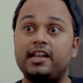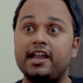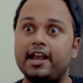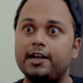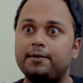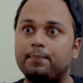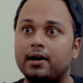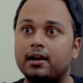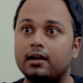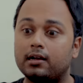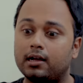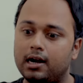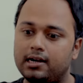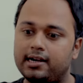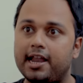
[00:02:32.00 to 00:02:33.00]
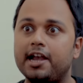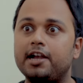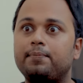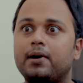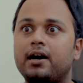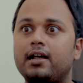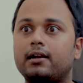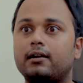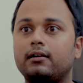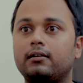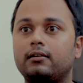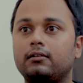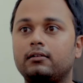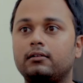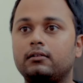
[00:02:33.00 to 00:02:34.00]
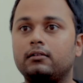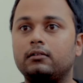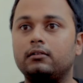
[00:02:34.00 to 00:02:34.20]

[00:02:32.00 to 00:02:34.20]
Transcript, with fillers: डेट पर अंकल डेट पर क्या